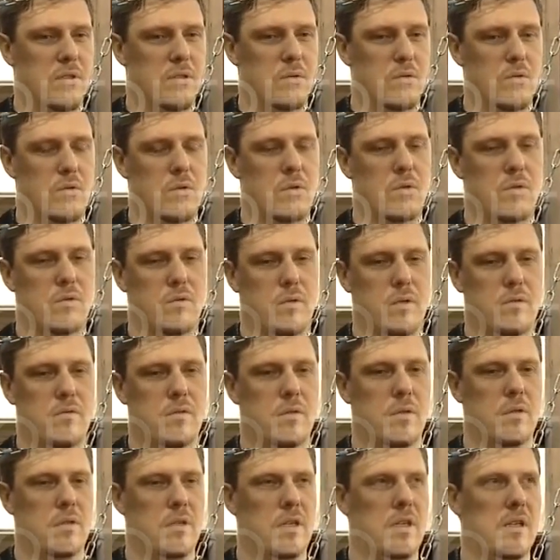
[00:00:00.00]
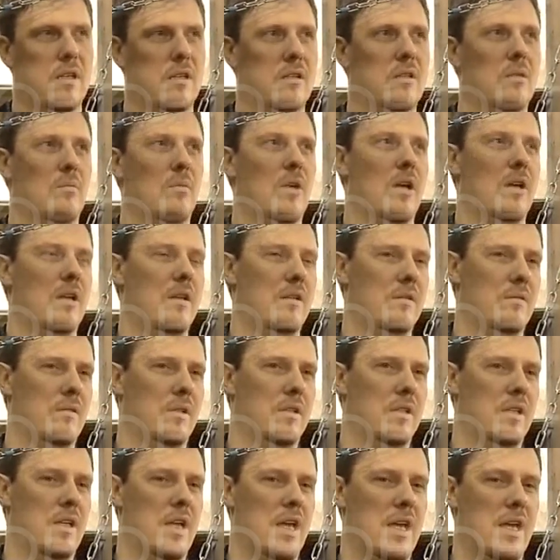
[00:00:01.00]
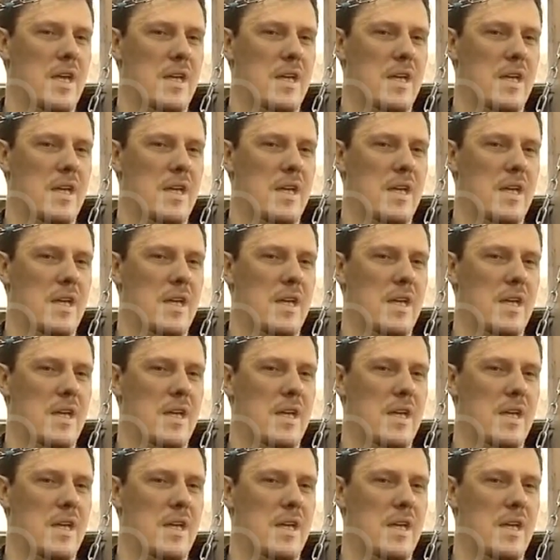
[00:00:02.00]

Потому что звон все-таки это молитва.